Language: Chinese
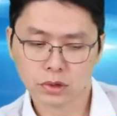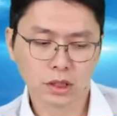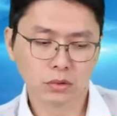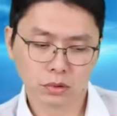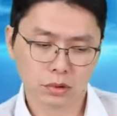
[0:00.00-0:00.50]
以这一
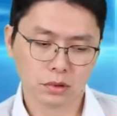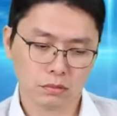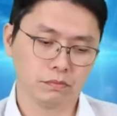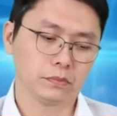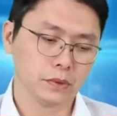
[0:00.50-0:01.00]
组
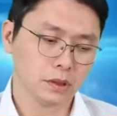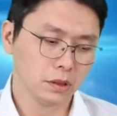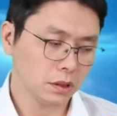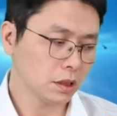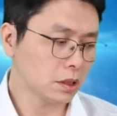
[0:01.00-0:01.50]

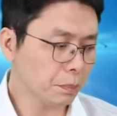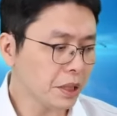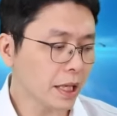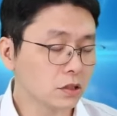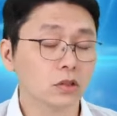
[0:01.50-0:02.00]
也是必
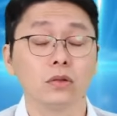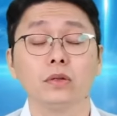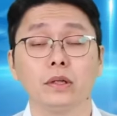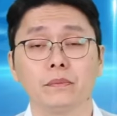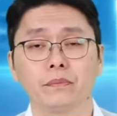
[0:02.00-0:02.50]
然受
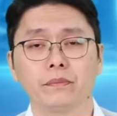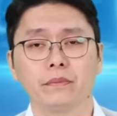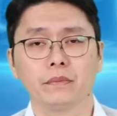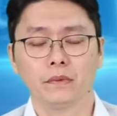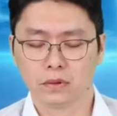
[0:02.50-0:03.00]
惠。
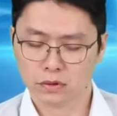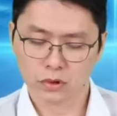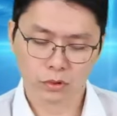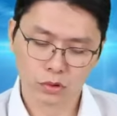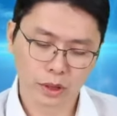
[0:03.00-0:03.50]
就
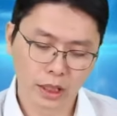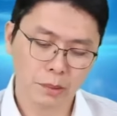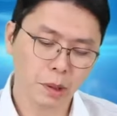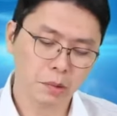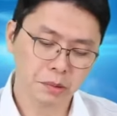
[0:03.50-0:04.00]
像我说，台
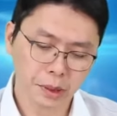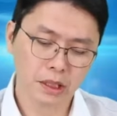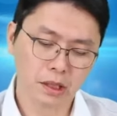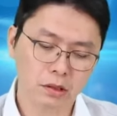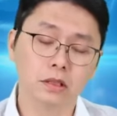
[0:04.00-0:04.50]
电报名牌
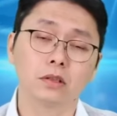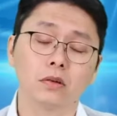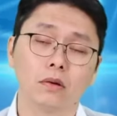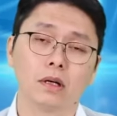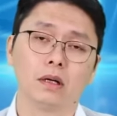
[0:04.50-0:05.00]
你要听得
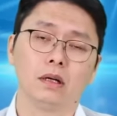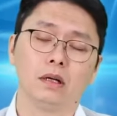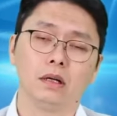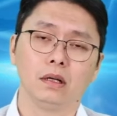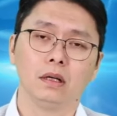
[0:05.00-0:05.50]
懂，
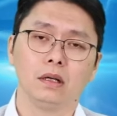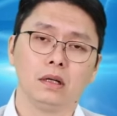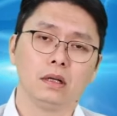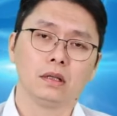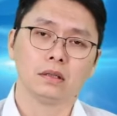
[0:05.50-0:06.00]

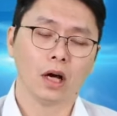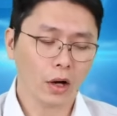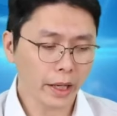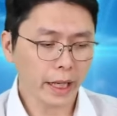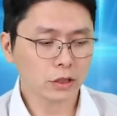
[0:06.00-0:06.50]
然后
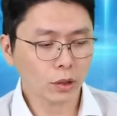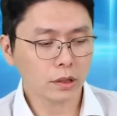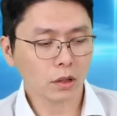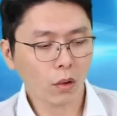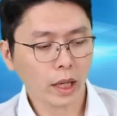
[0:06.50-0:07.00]
AI 算
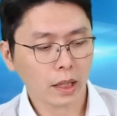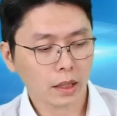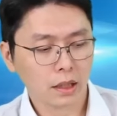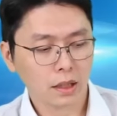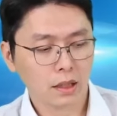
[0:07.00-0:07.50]
得快，
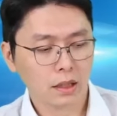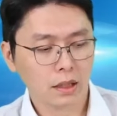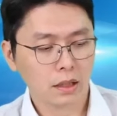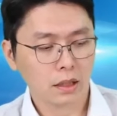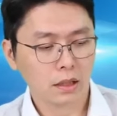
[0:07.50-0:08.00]

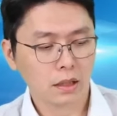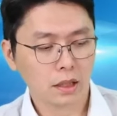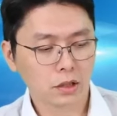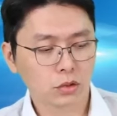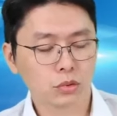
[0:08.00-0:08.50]

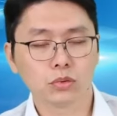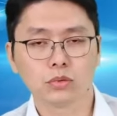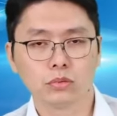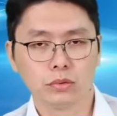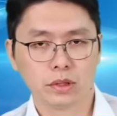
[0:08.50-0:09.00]
热度
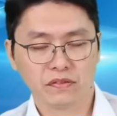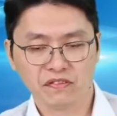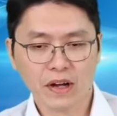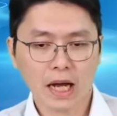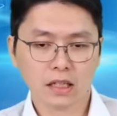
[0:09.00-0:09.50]
那个
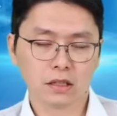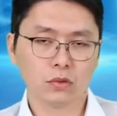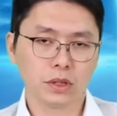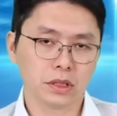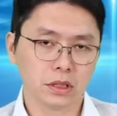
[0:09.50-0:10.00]
发热的
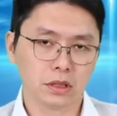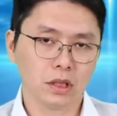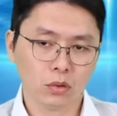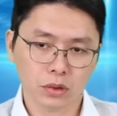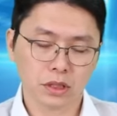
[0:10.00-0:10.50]
问题
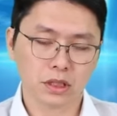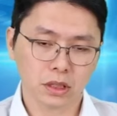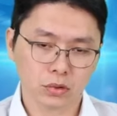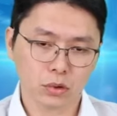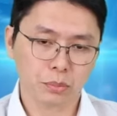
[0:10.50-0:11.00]
要获得
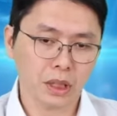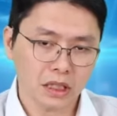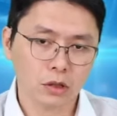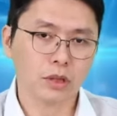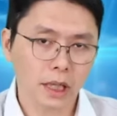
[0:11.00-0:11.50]
解决，不然
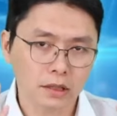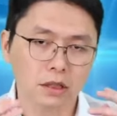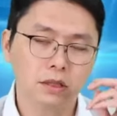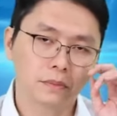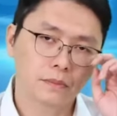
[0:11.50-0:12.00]
一定会宕
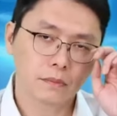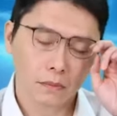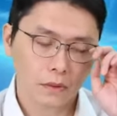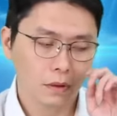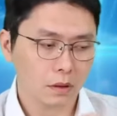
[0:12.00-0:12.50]
机。
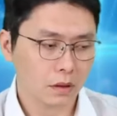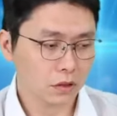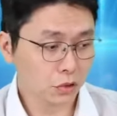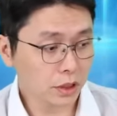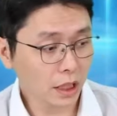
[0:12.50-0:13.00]
哦，
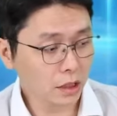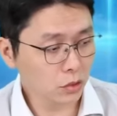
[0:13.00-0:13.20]
所以散热